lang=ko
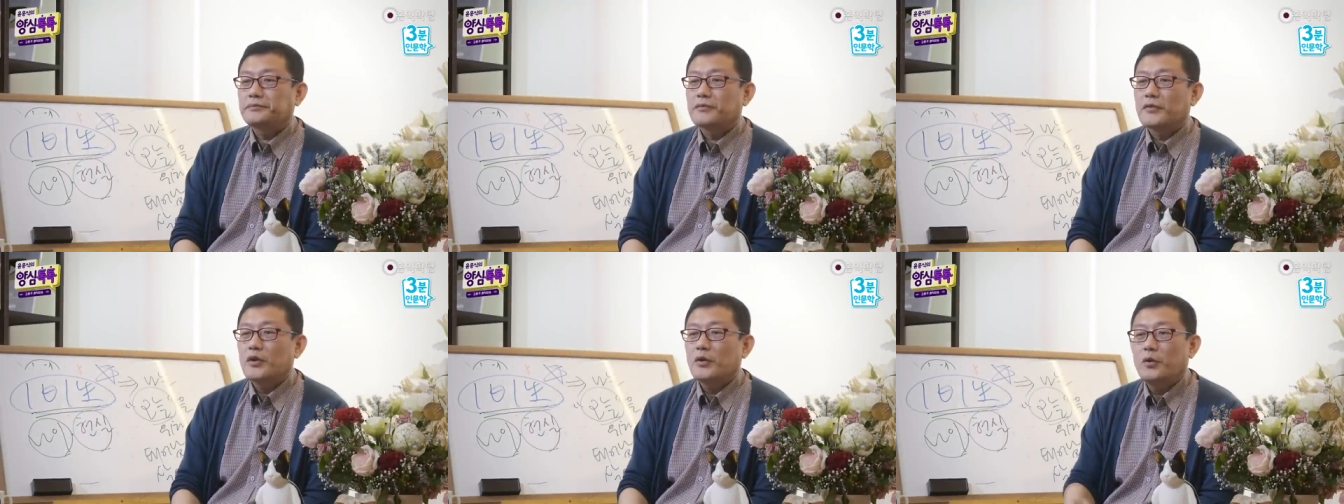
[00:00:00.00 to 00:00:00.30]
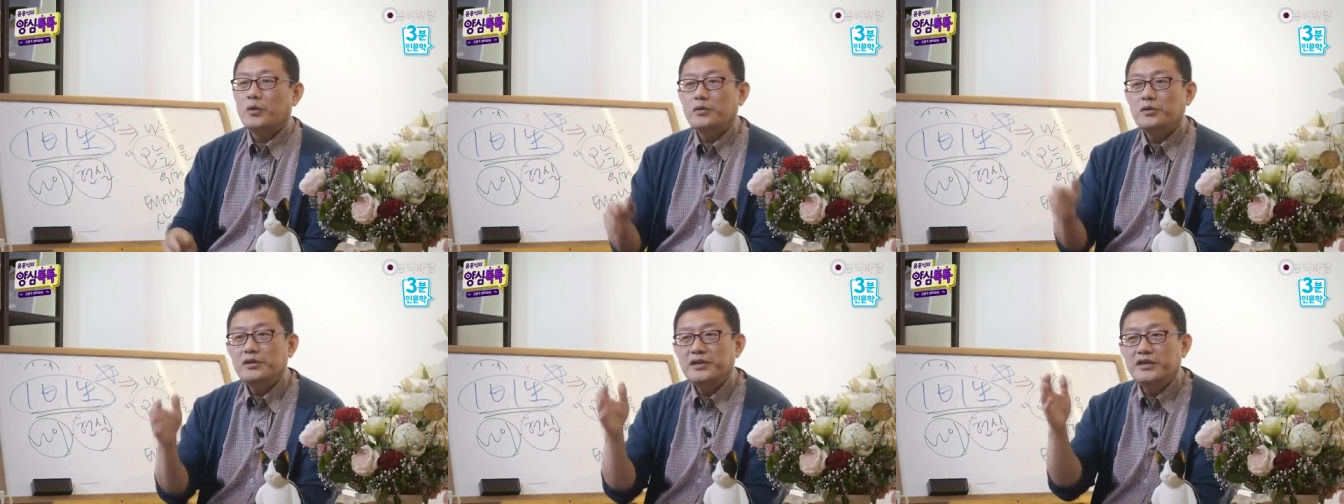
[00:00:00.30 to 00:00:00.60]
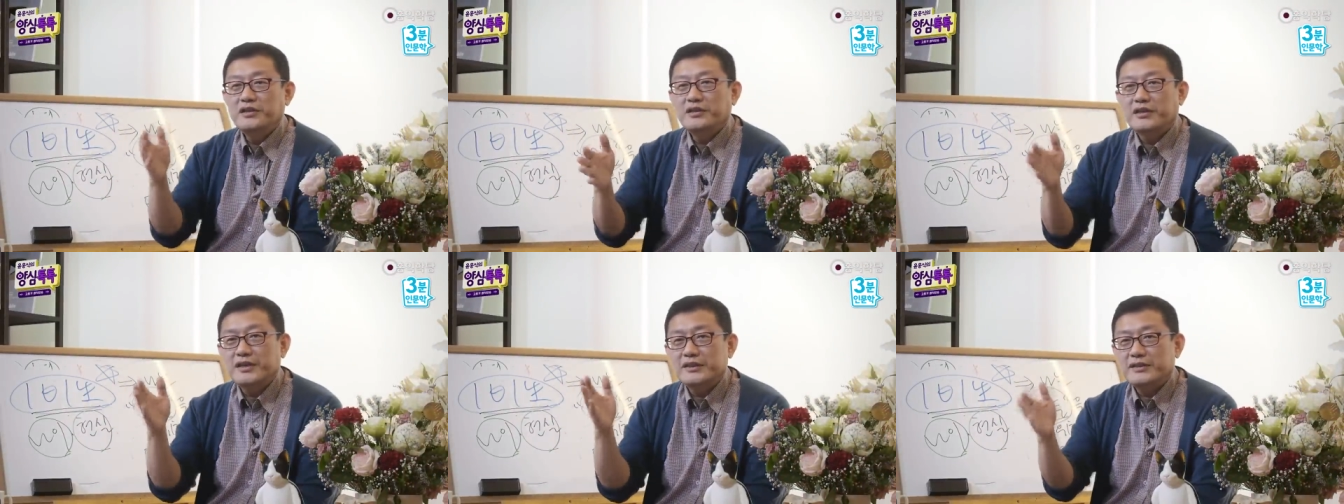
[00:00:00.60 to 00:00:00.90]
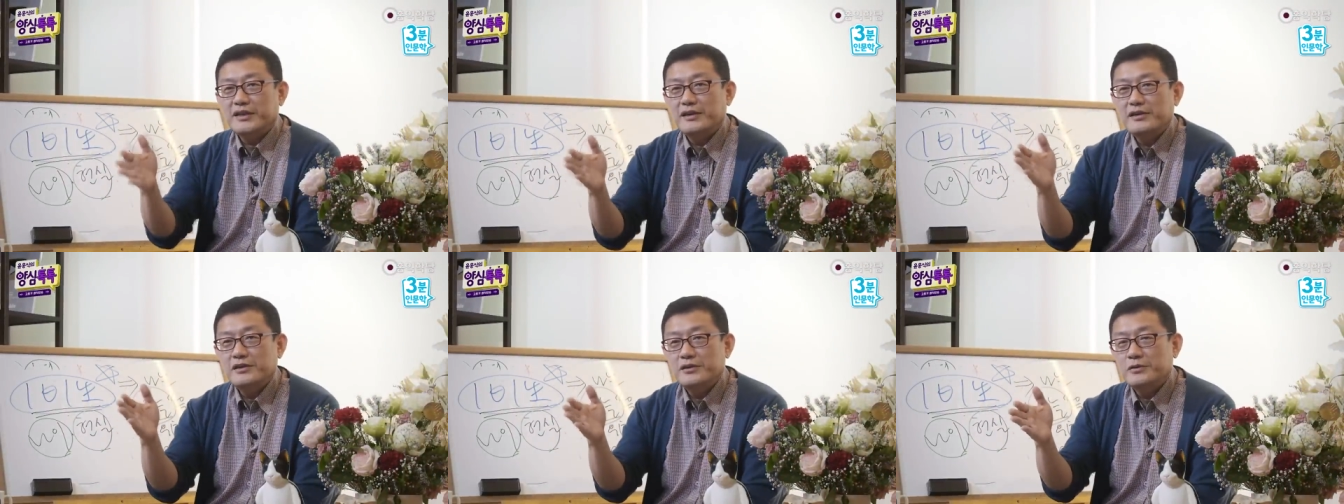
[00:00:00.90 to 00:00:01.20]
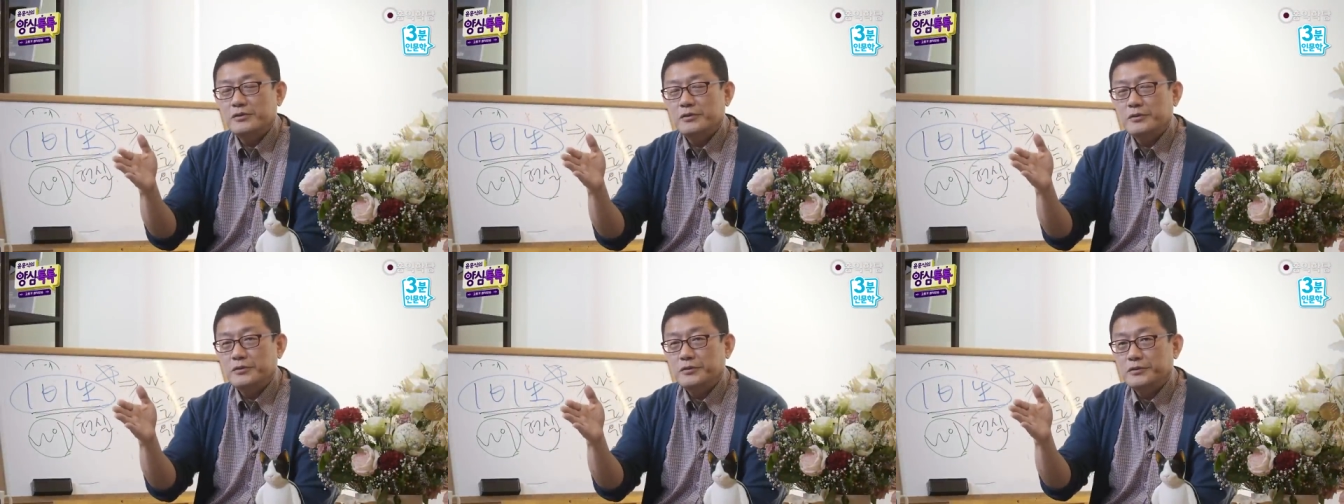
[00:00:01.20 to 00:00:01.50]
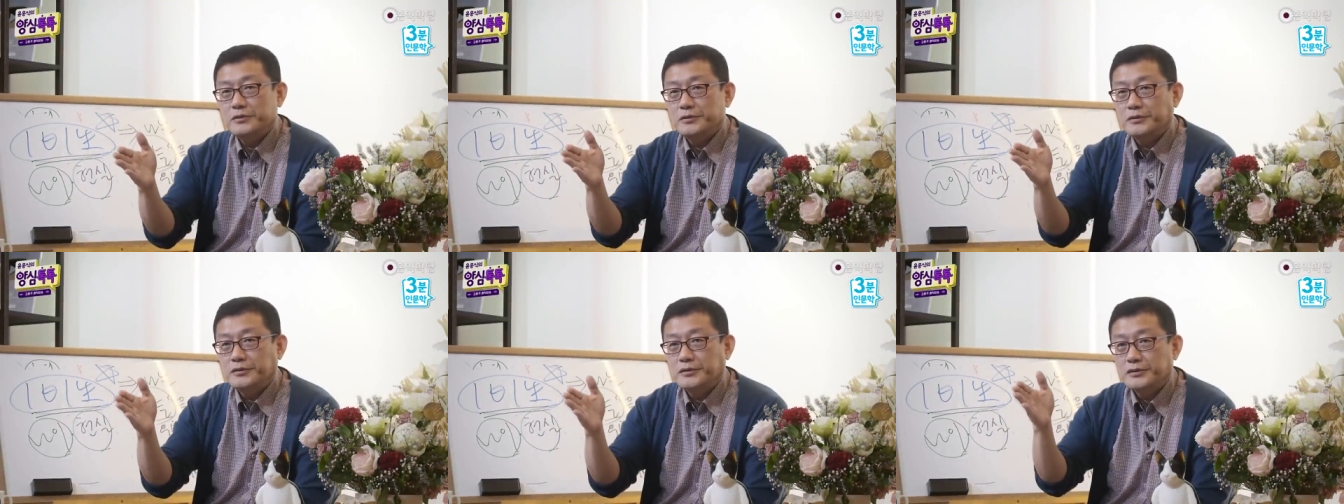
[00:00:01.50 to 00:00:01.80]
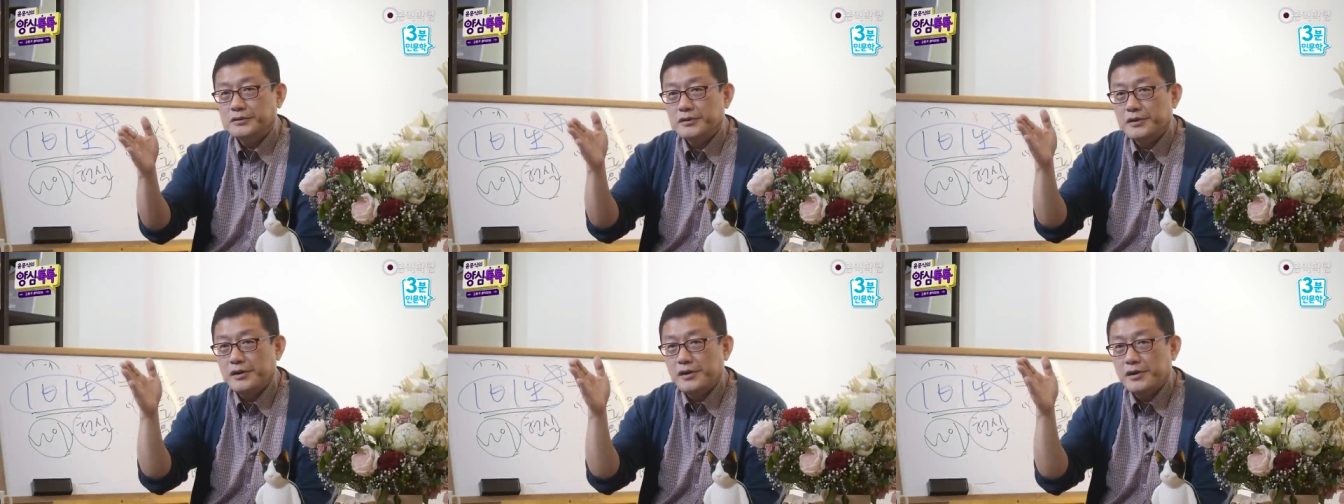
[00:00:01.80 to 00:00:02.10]
오늘 이렇게 살려고
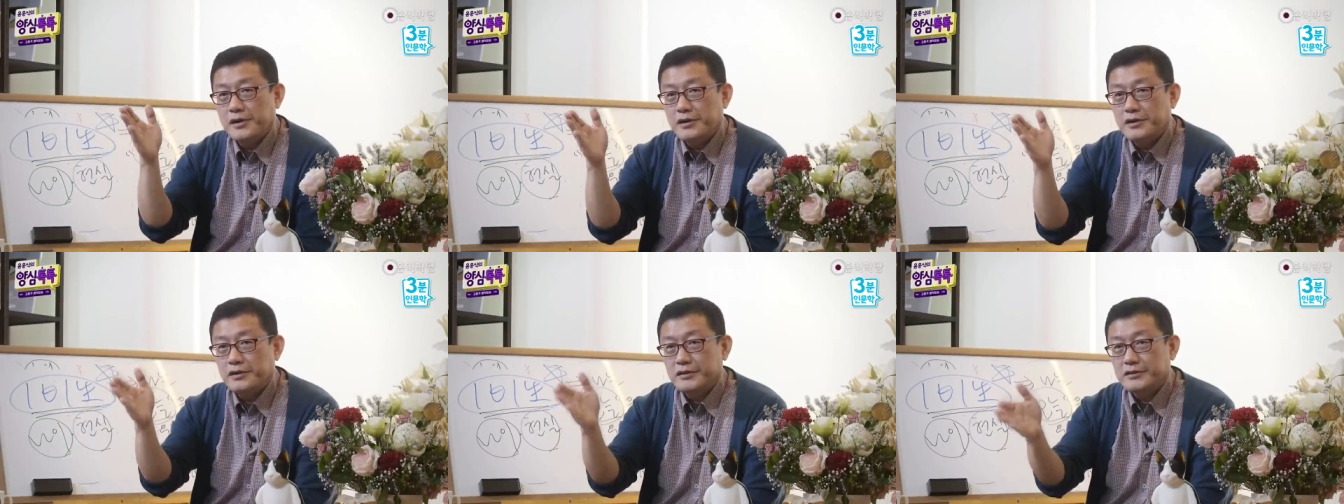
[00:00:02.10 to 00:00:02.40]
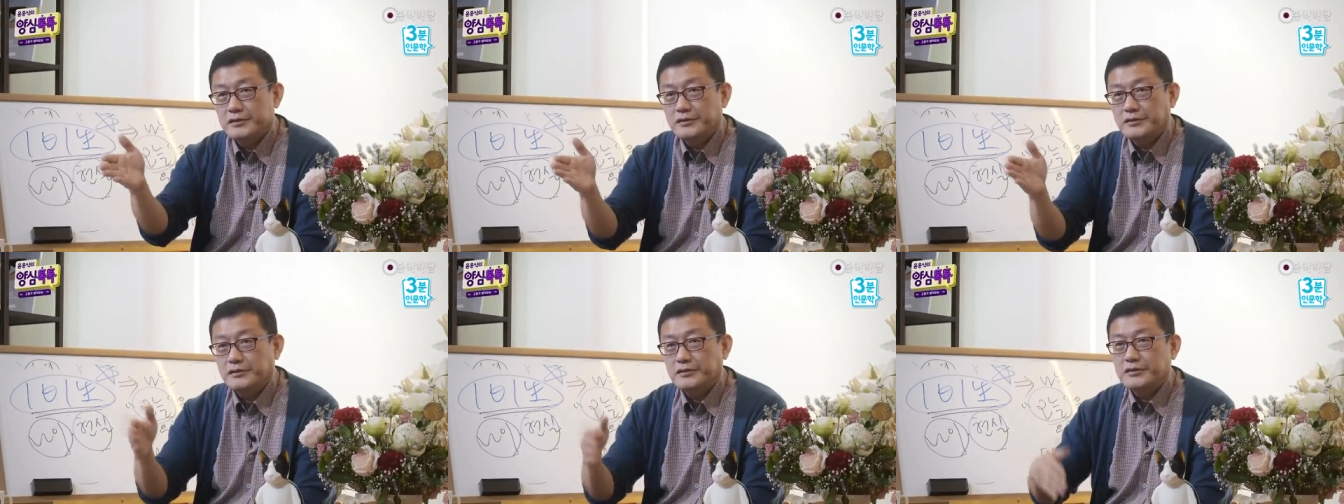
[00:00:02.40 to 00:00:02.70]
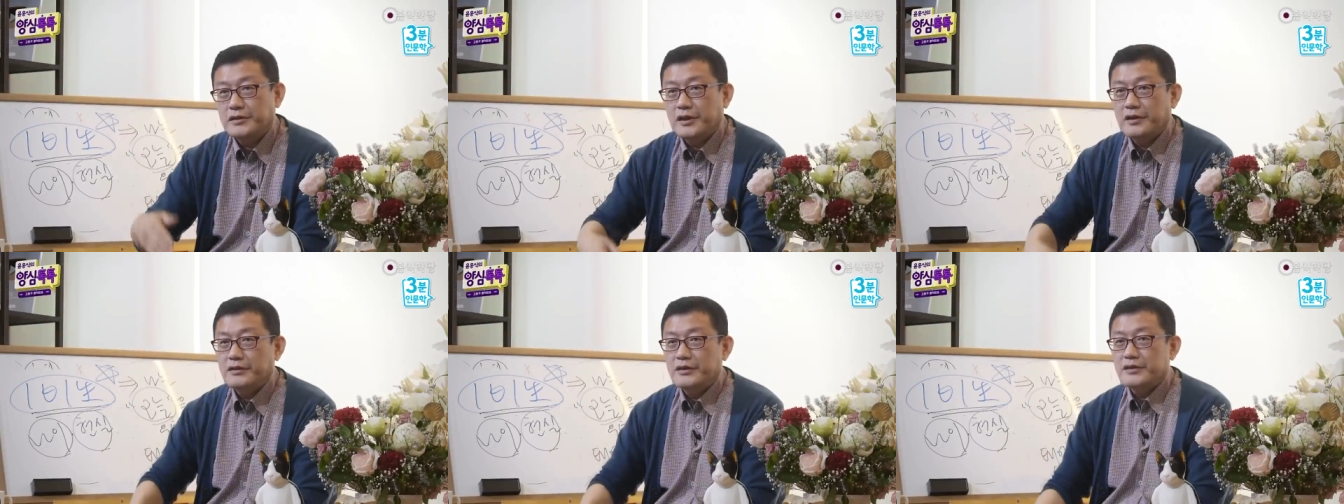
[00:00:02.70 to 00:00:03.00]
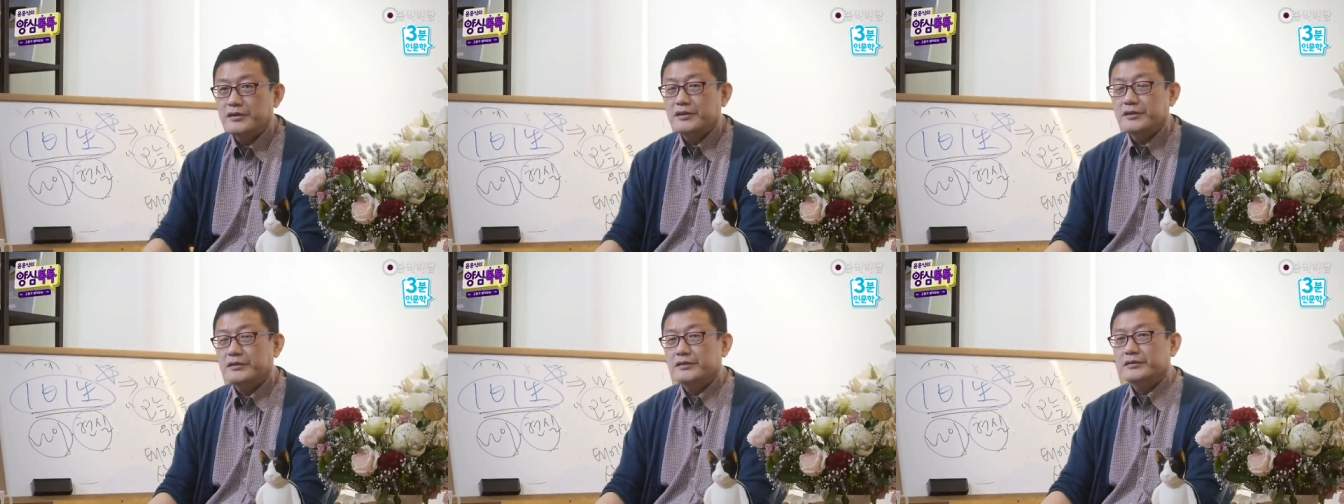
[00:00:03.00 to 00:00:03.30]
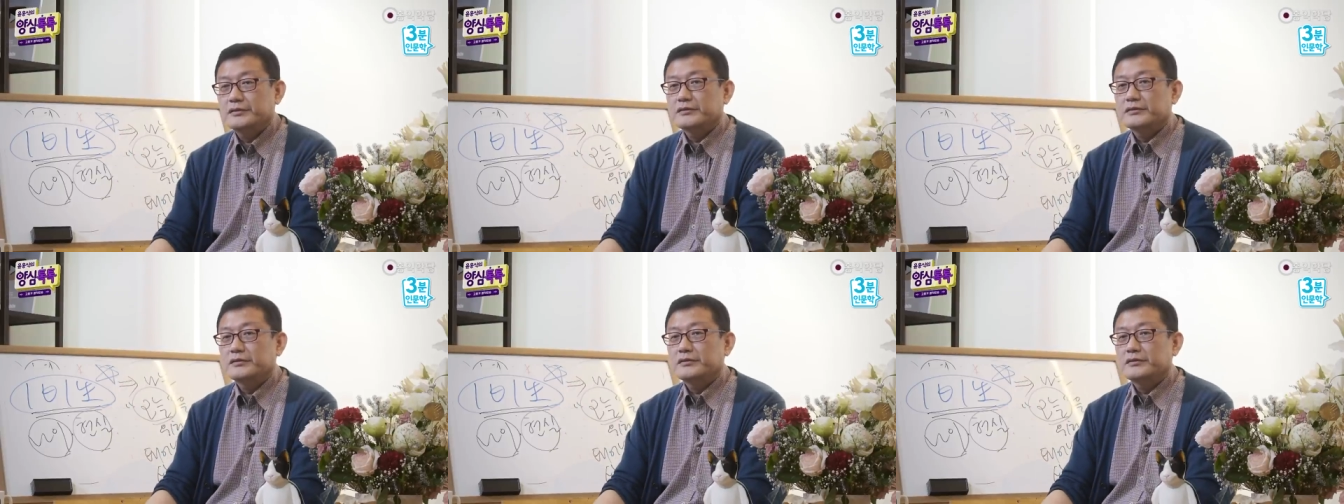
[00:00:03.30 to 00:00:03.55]
태어나신 거예요